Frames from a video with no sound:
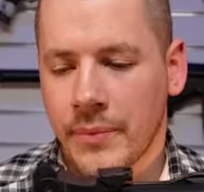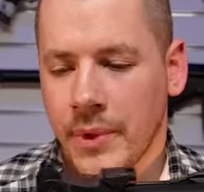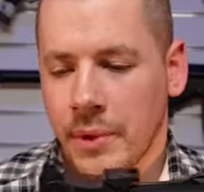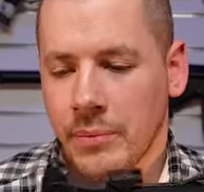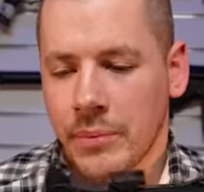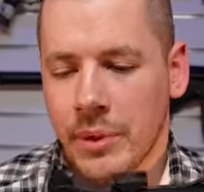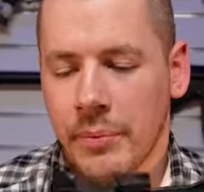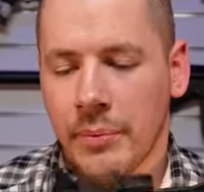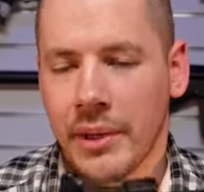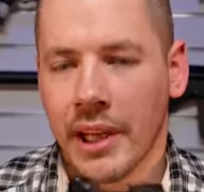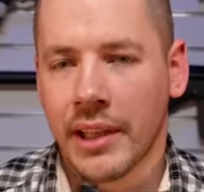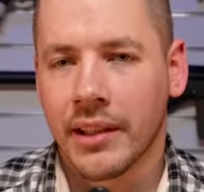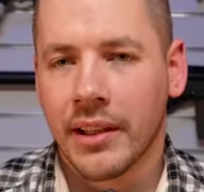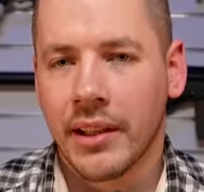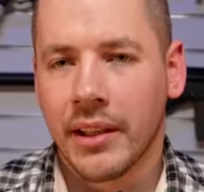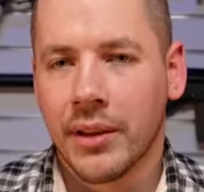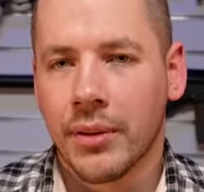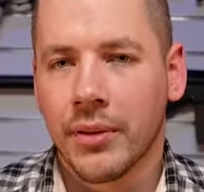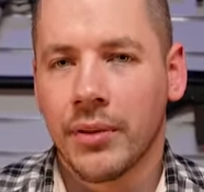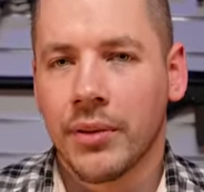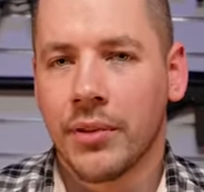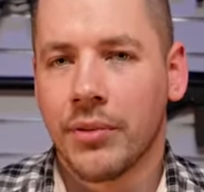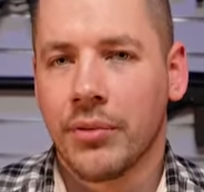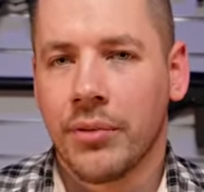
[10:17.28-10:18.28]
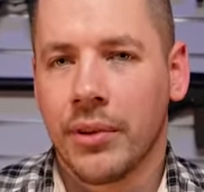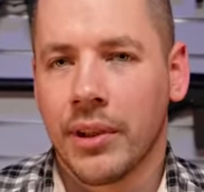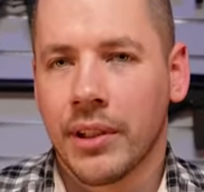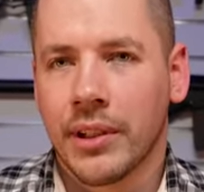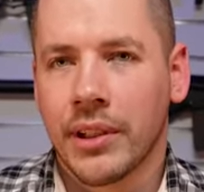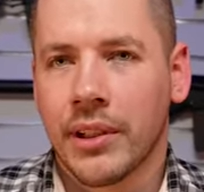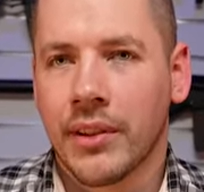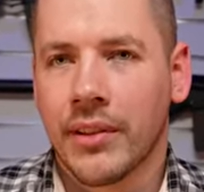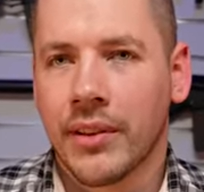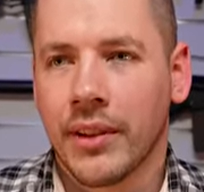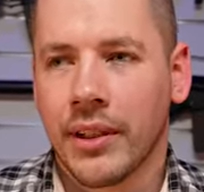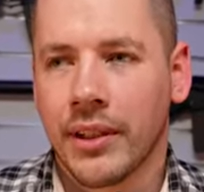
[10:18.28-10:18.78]
Und man merkt halt auch sofort,
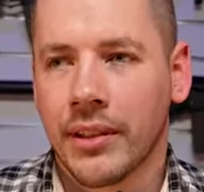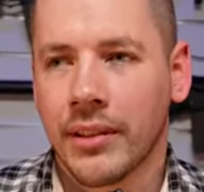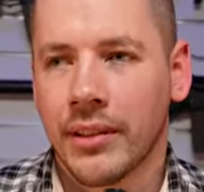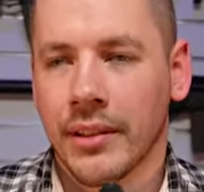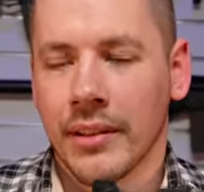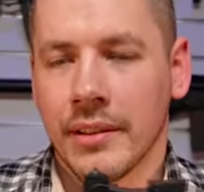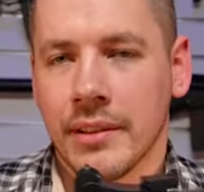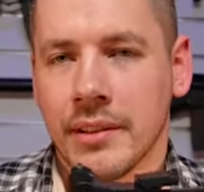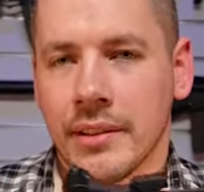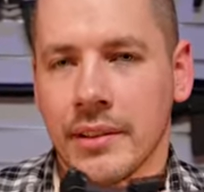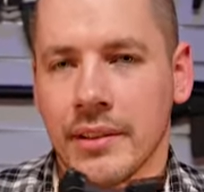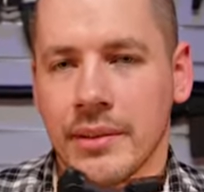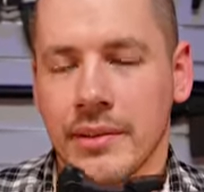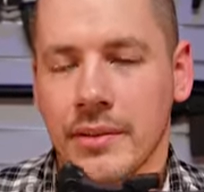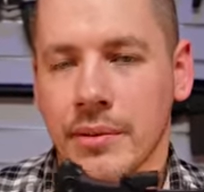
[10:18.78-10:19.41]
dass da eine, eine